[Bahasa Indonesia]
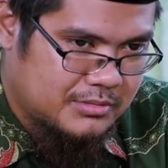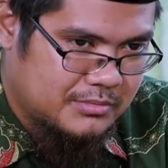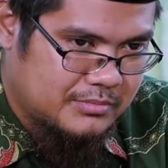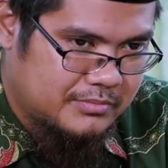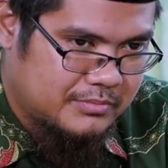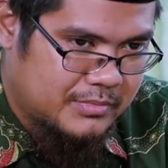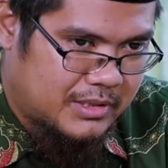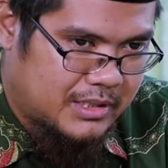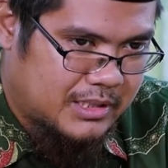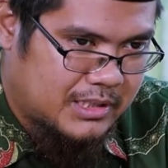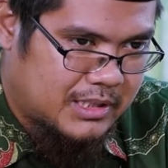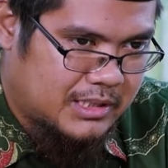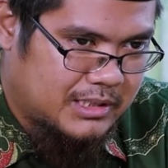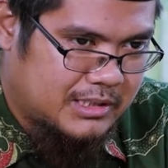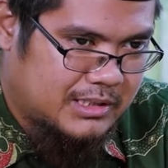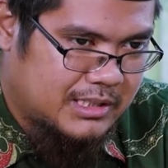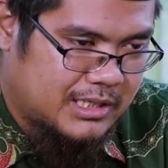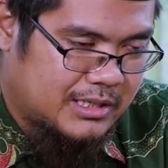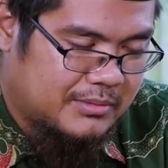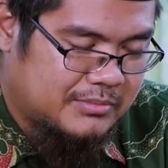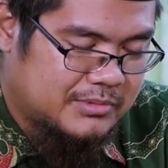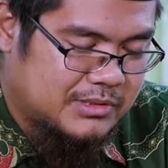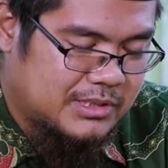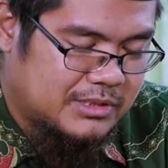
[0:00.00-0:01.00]
Bahkan
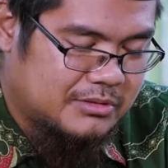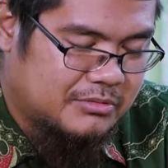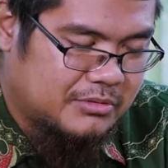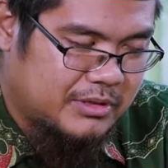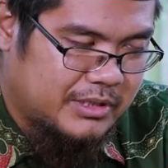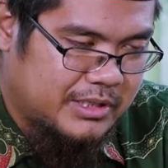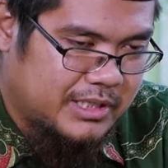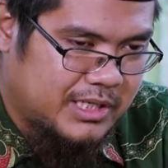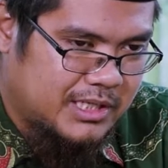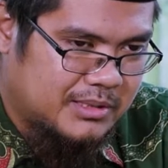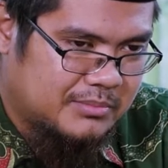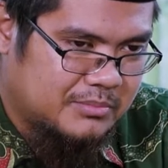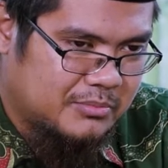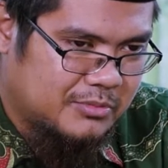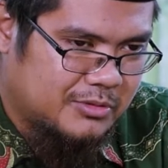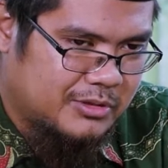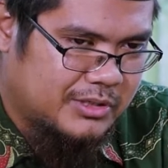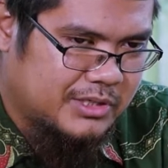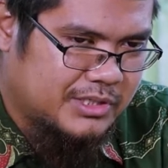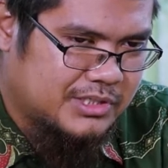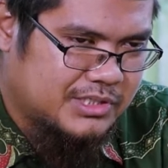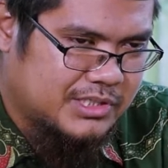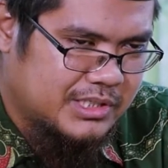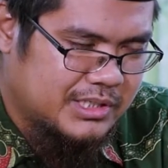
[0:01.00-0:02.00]
dalam satu ayat
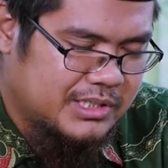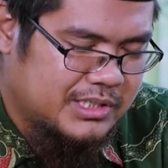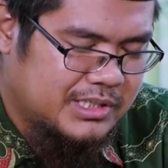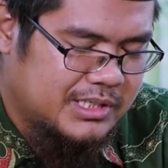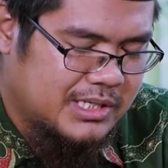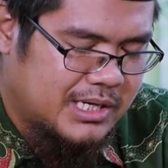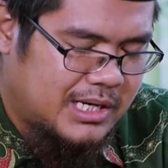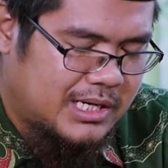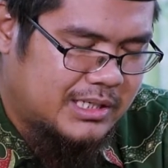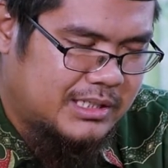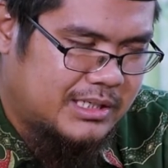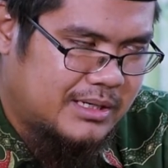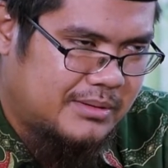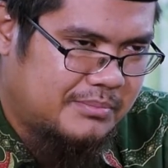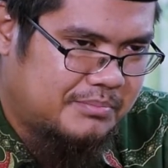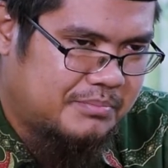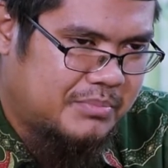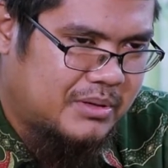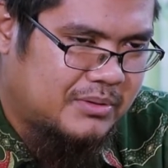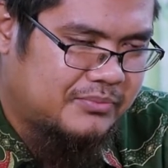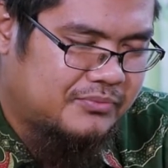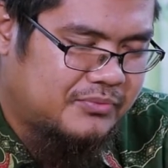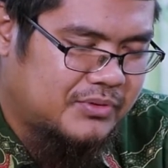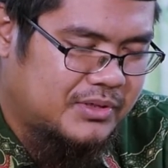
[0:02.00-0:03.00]
boleh jadi ada
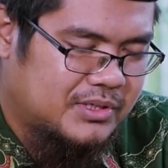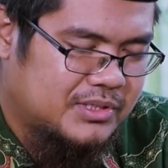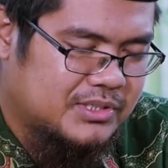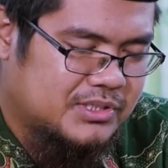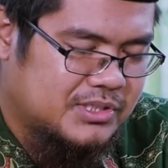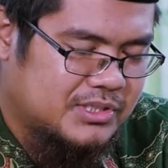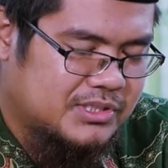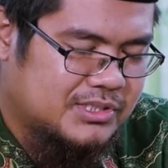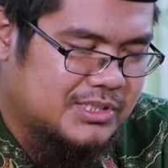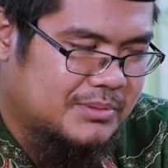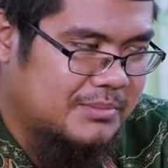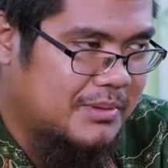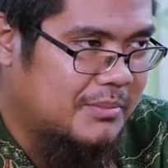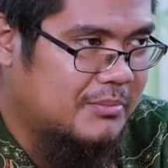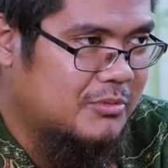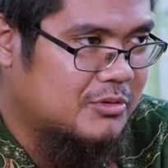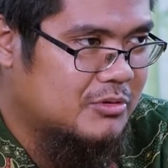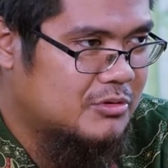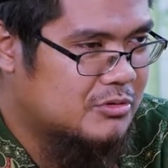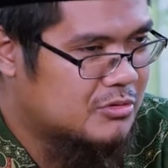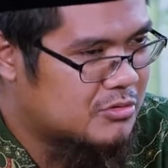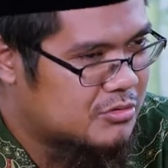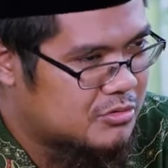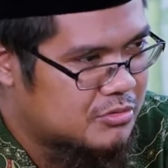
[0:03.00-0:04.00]
empat versi sebabun
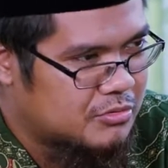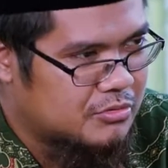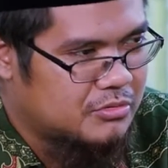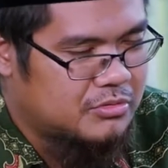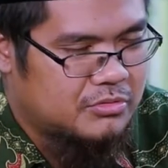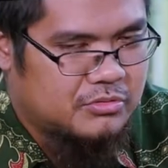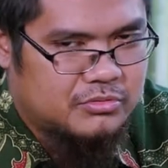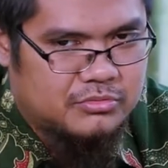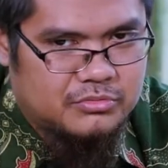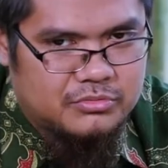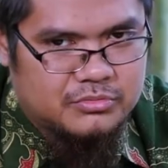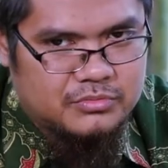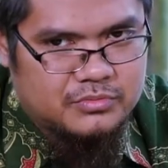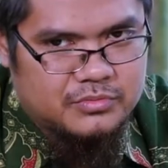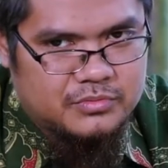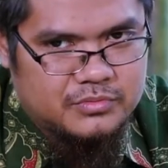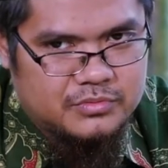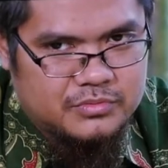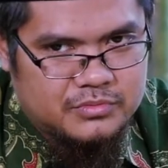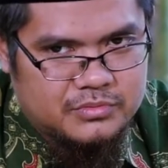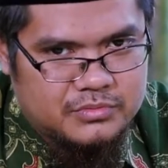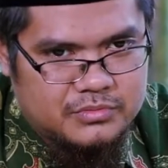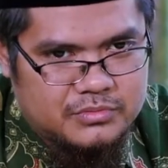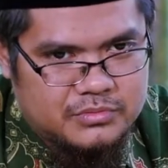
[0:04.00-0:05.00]
nuzul.
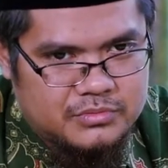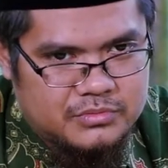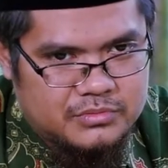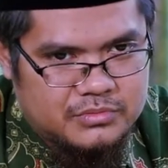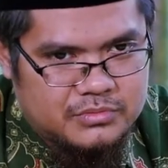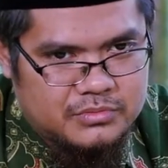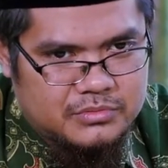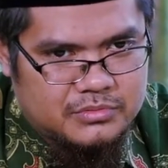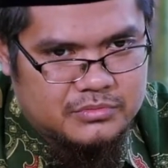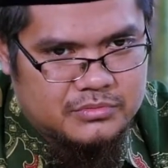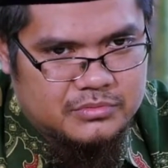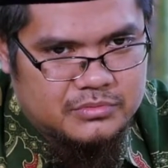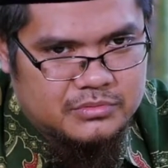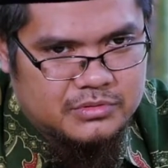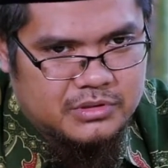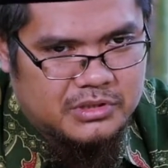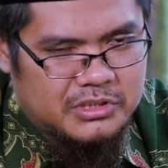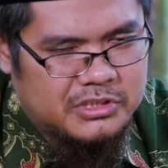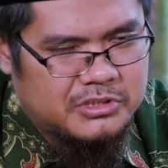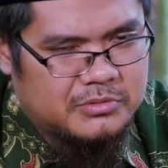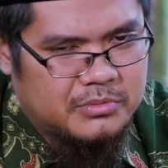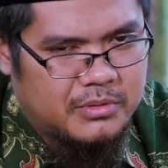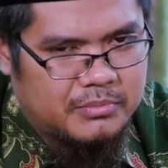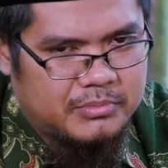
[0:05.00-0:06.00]
Jadi
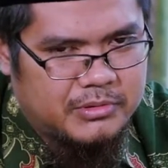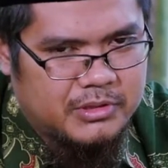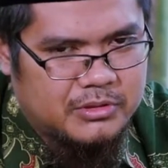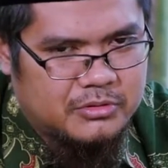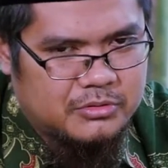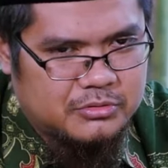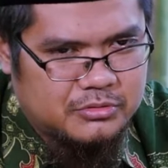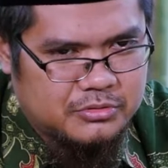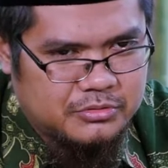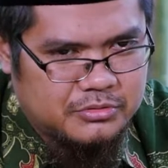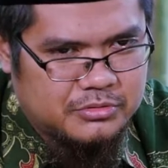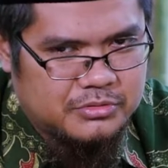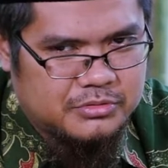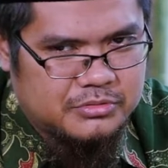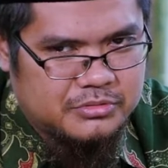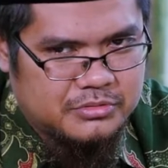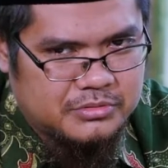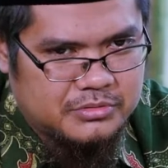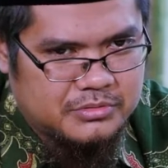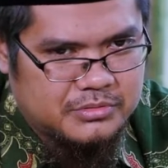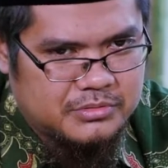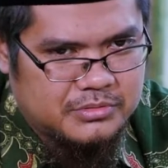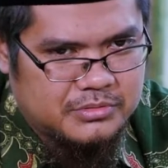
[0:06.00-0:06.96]
sebabnya khusus